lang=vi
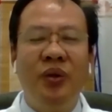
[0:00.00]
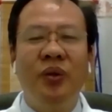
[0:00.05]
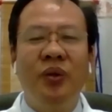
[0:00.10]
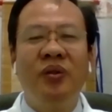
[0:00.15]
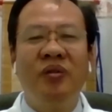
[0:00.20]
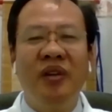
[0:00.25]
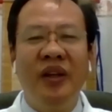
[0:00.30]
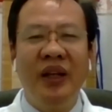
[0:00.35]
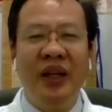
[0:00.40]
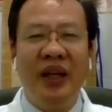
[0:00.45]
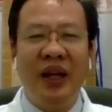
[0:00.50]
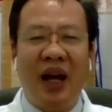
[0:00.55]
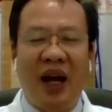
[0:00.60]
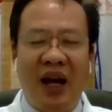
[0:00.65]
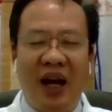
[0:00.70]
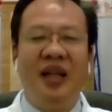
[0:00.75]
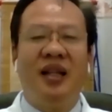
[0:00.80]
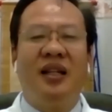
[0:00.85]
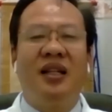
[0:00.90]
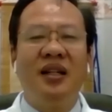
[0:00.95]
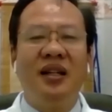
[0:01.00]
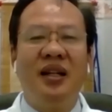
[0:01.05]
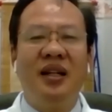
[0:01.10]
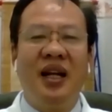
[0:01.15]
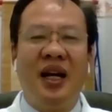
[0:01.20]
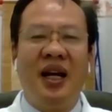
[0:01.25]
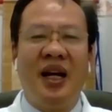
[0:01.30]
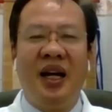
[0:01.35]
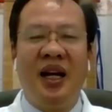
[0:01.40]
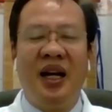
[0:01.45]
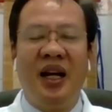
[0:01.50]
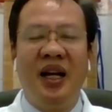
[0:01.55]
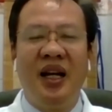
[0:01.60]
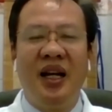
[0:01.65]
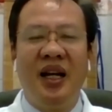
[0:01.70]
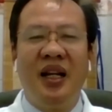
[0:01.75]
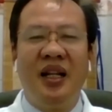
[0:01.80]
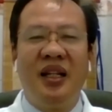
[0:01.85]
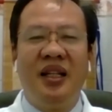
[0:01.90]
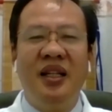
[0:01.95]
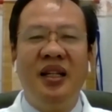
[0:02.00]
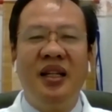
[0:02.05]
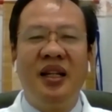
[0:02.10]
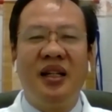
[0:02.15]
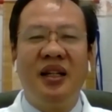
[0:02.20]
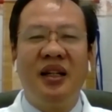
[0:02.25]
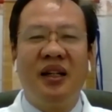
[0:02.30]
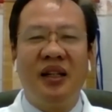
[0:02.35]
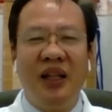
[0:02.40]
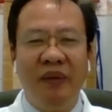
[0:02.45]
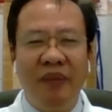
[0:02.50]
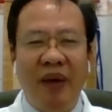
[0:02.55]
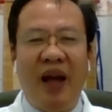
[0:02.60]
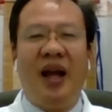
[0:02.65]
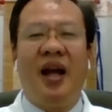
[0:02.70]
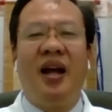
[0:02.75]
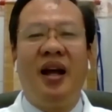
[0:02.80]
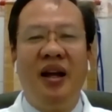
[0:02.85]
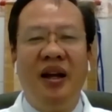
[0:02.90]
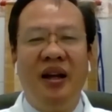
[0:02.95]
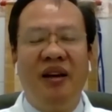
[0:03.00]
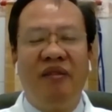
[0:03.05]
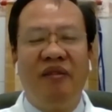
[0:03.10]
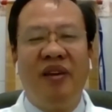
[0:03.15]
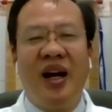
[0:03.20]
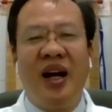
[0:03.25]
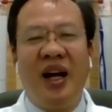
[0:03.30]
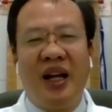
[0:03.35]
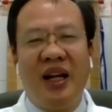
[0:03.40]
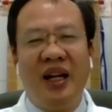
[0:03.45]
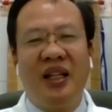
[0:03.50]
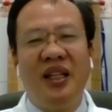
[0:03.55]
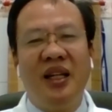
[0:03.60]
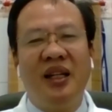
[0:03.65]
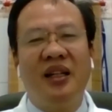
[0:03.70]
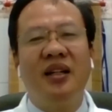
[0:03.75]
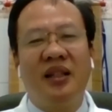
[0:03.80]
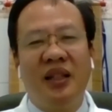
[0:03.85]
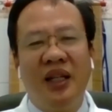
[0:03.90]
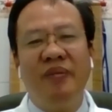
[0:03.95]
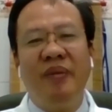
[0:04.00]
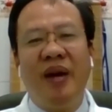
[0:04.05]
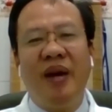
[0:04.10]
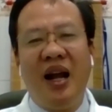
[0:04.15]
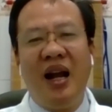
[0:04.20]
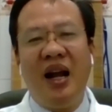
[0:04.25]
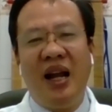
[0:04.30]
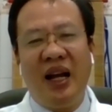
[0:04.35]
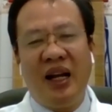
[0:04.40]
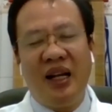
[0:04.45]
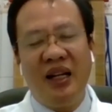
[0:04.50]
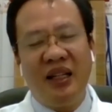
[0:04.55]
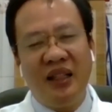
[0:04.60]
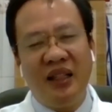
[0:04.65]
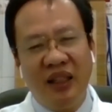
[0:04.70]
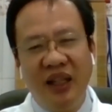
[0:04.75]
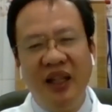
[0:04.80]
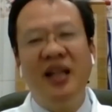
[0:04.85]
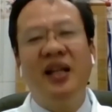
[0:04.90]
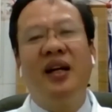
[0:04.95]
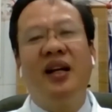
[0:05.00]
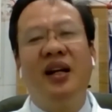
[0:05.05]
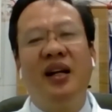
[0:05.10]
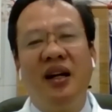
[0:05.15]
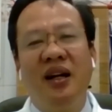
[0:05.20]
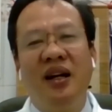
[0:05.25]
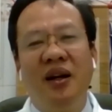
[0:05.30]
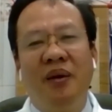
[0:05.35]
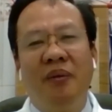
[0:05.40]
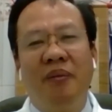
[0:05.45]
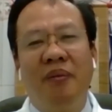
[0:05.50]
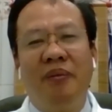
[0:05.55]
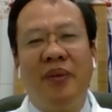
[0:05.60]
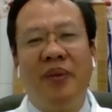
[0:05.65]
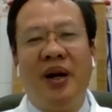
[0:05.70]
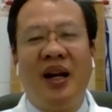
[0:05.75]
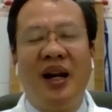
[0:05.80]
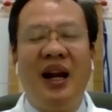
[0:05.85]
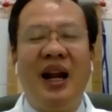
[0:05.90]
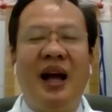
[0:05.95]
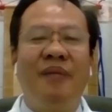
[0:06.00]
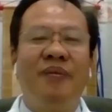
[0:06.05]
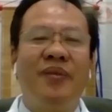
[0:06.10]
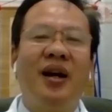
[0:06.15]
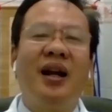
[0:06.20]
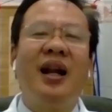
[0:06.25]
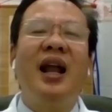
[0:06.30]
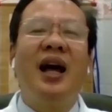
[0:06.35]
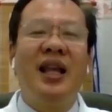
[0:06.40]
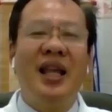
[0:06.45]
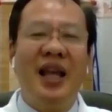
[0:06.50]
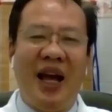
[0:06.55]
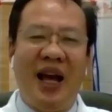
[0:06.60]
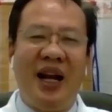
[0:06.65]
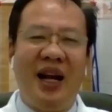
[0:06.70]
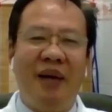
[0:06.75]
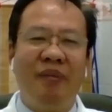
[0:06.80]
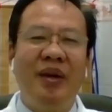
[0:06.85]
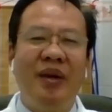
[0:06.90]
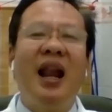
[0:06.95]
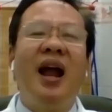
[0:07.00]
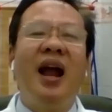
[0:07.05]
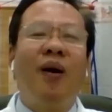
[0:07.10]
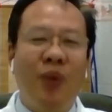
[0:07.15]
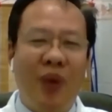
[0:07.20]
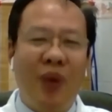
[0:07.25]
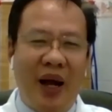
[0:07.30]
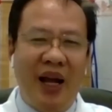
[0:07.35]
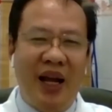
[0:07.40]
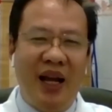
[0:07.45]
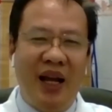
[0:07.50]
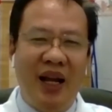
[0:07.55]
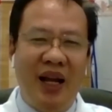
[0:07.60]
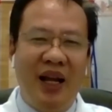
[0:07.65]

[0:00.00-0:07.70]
UVI tức là tia cực tím A và cái tia cực tím A là cái tia đó mà nó làm cho la da nó bị lão quá